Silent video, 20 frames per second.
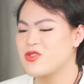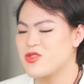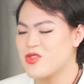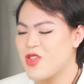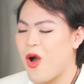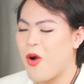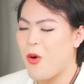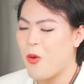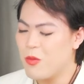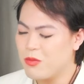
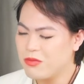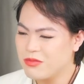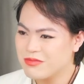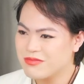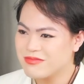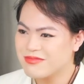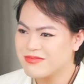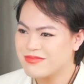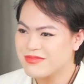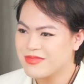nó cũng
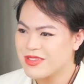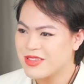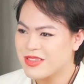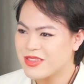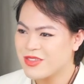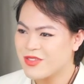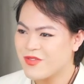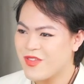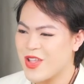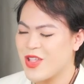
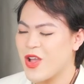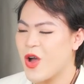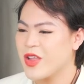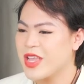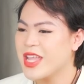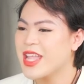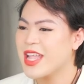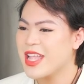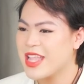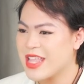phải nói
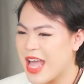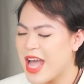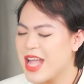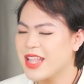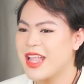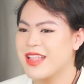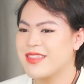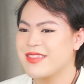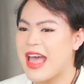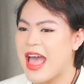như thế này nhá
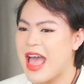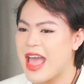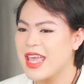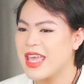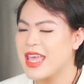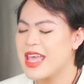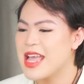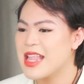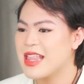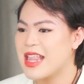thật ra ấy
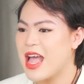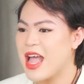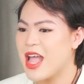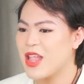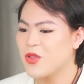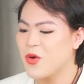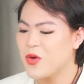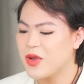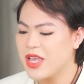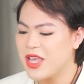là
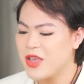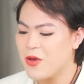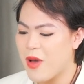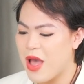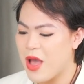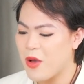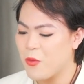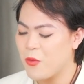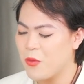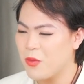đôi khi
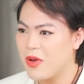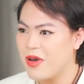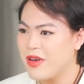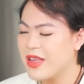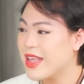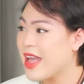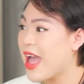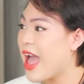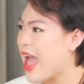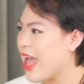hoàng cũng hơi
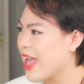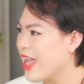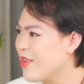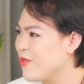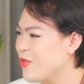ngại ấy.